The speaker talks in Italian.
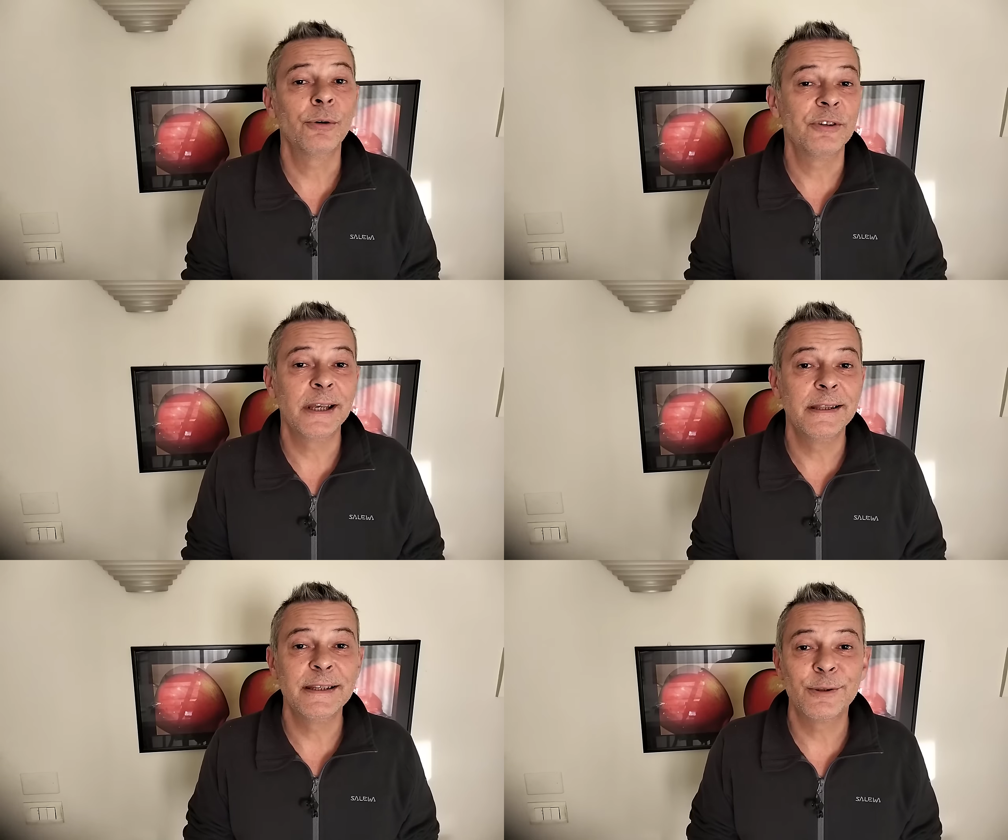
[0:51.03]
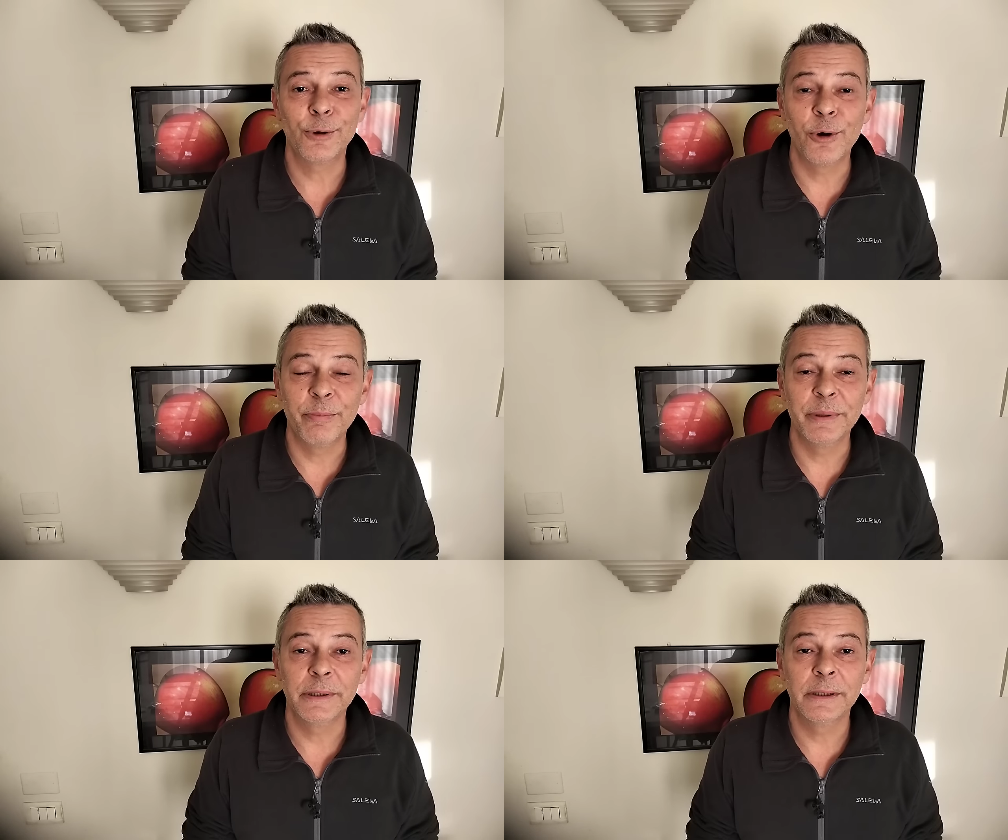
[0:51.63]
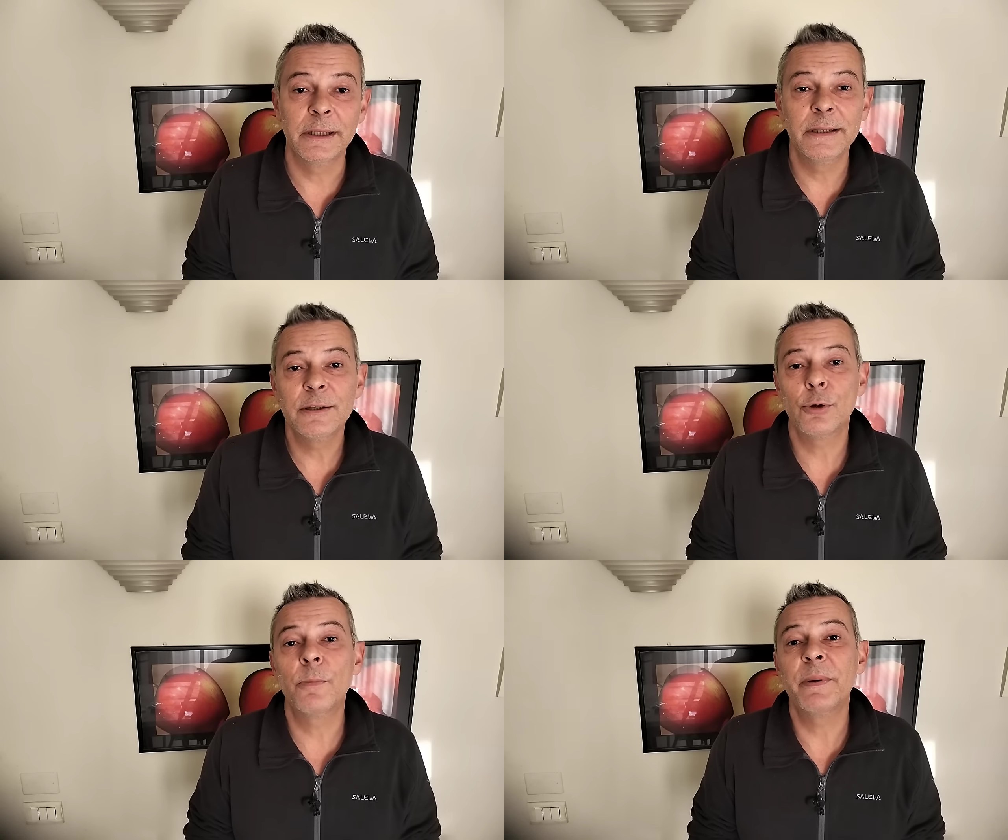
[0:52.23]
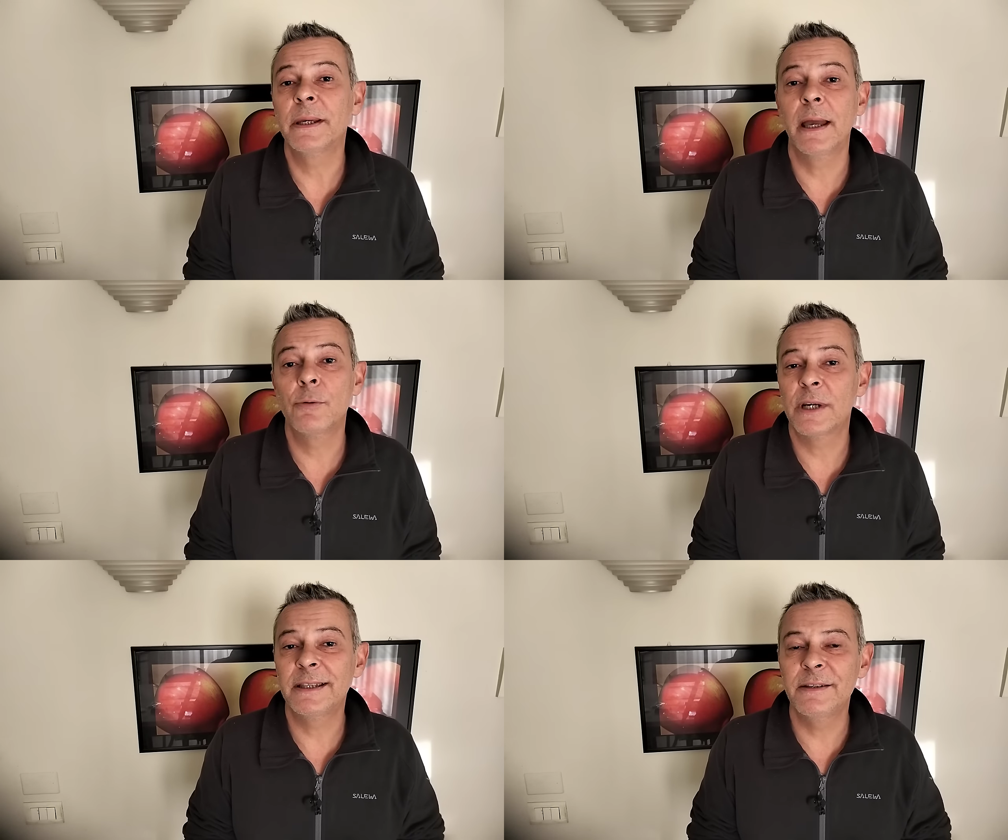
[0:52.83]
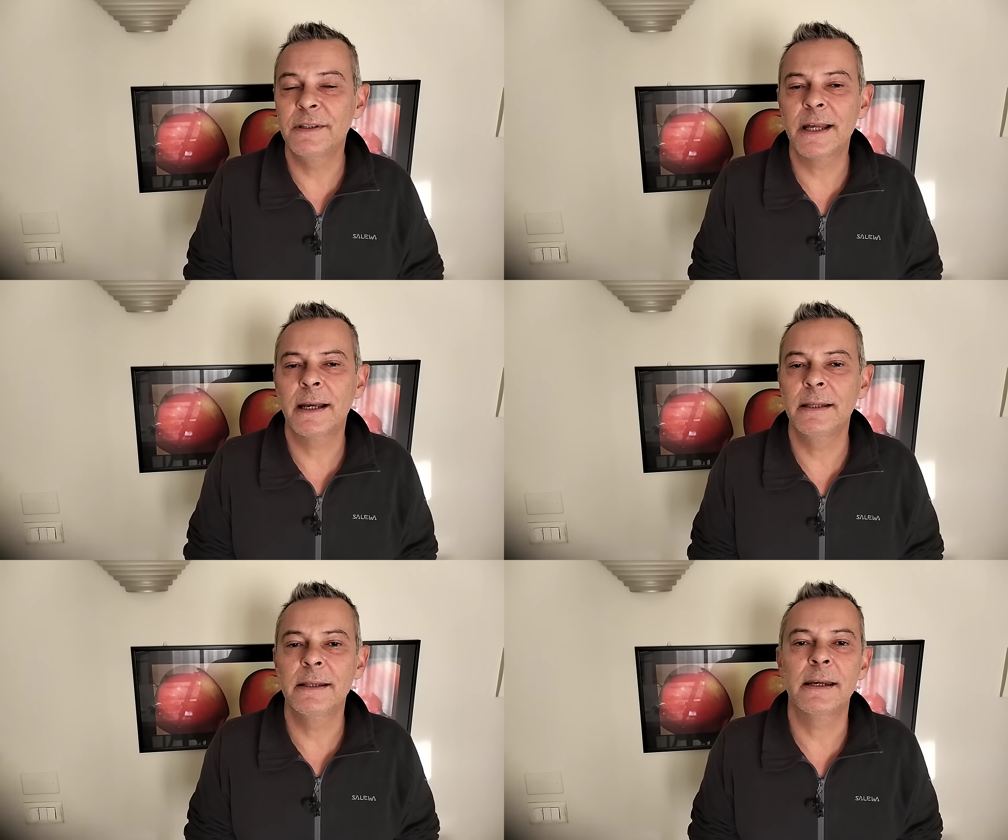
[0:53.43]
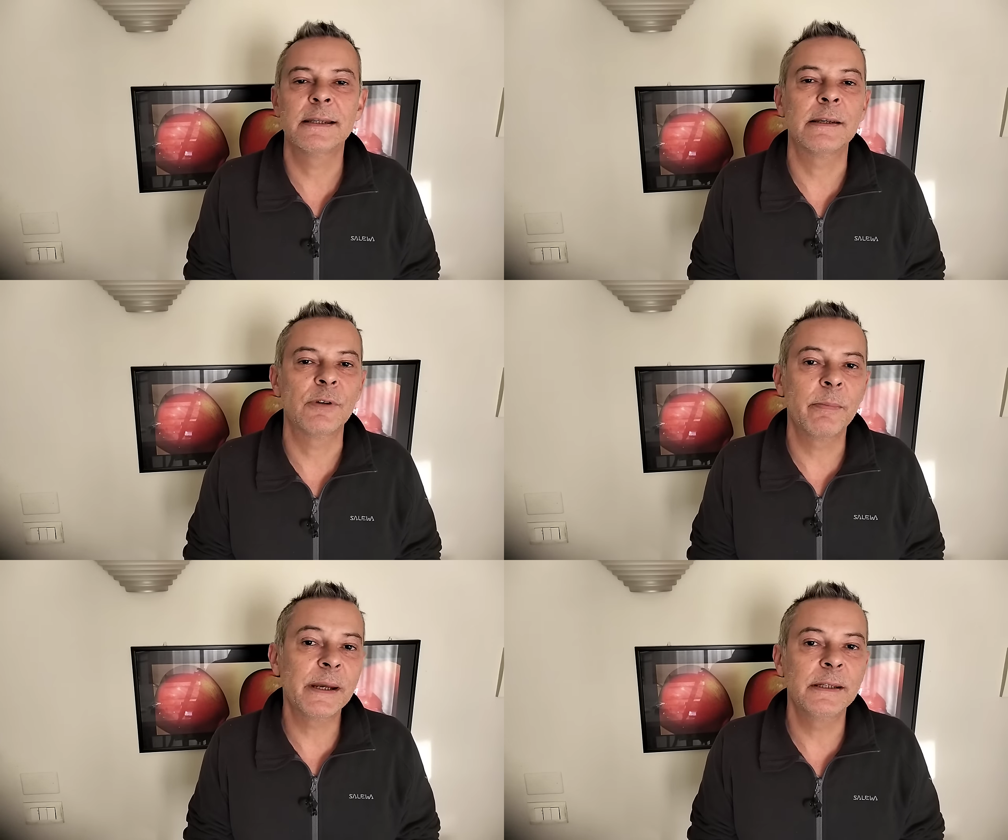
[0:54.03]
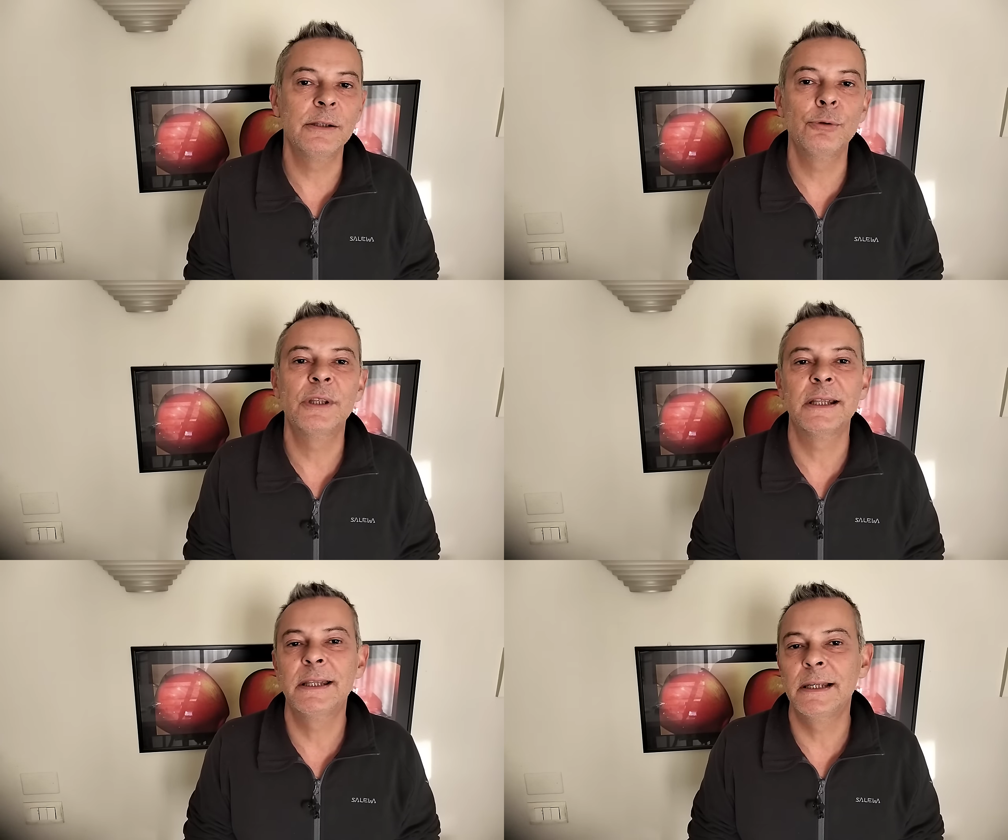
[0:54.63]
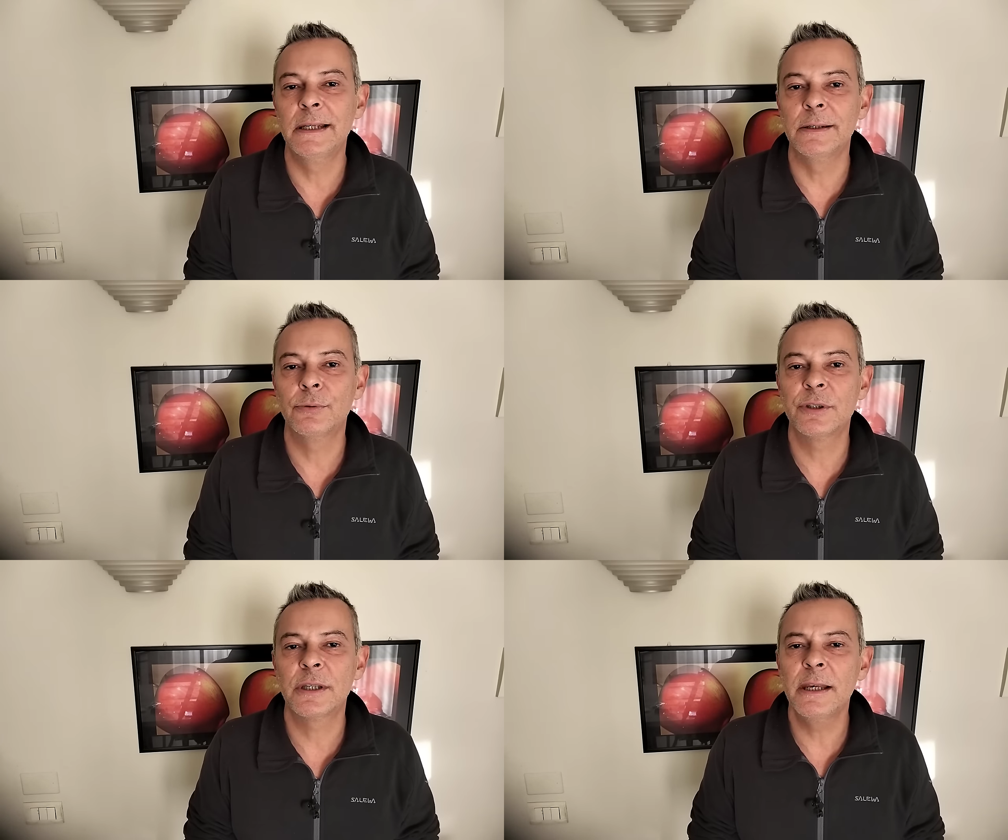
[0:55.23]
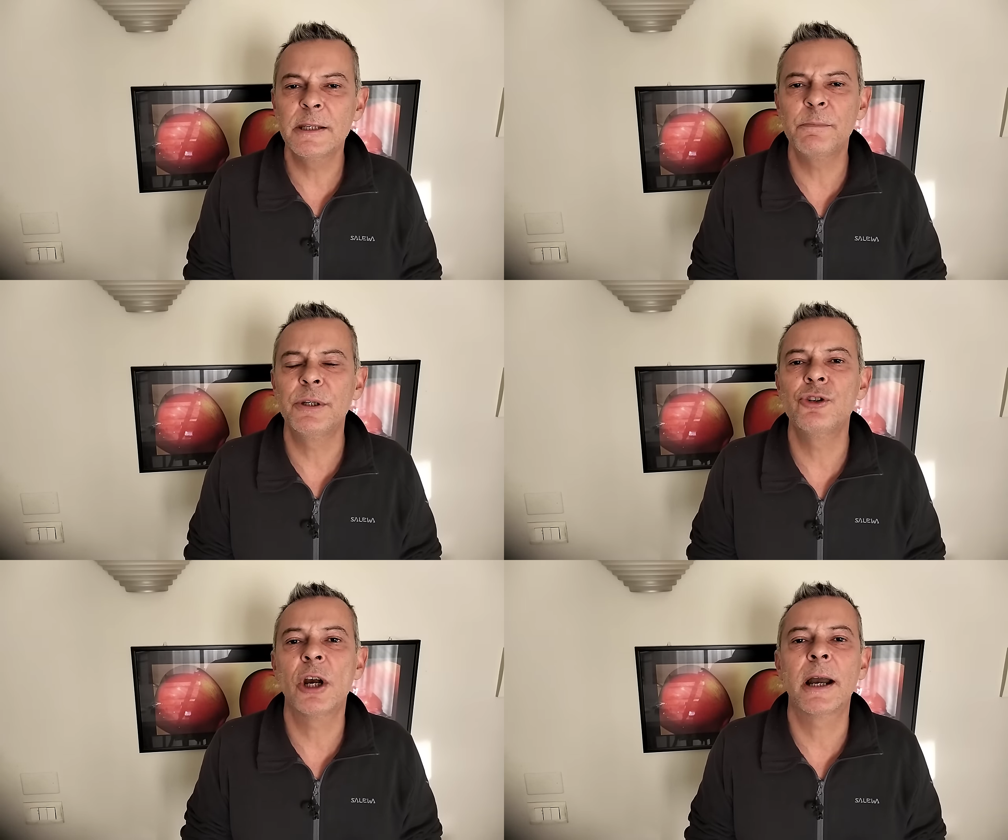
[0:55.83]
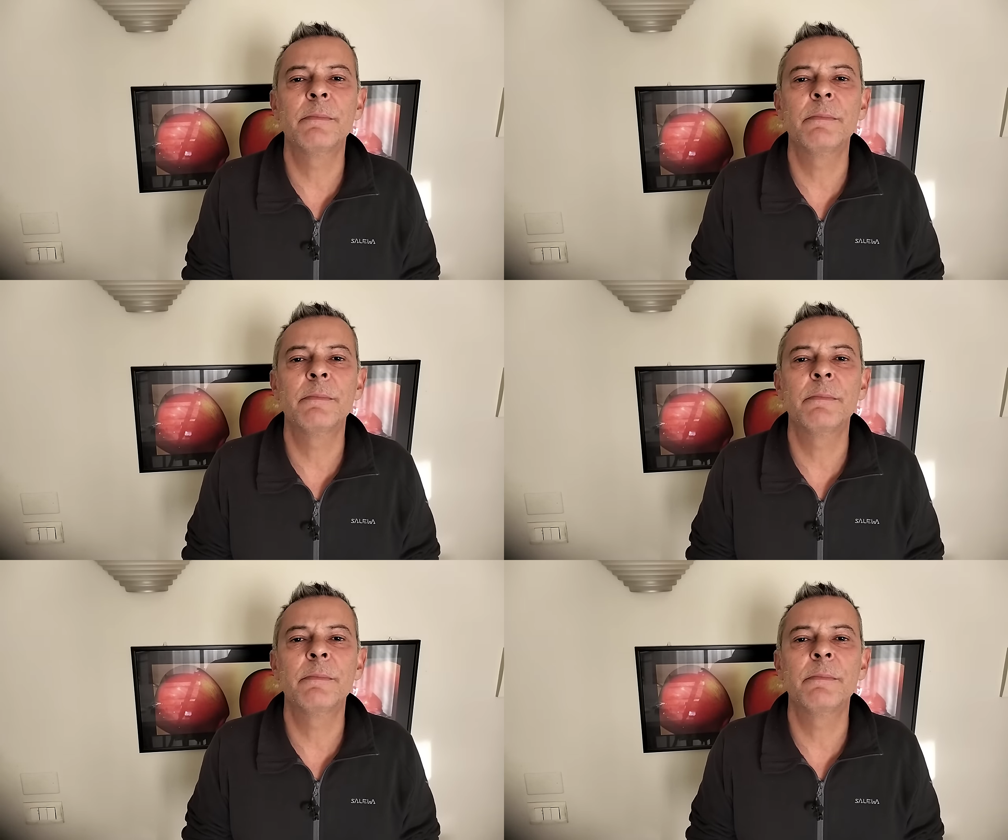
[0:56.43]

Cos'è il distro hopping? Il distro hopping è un'attività che interessa una parte di utenti Linux e li spinge a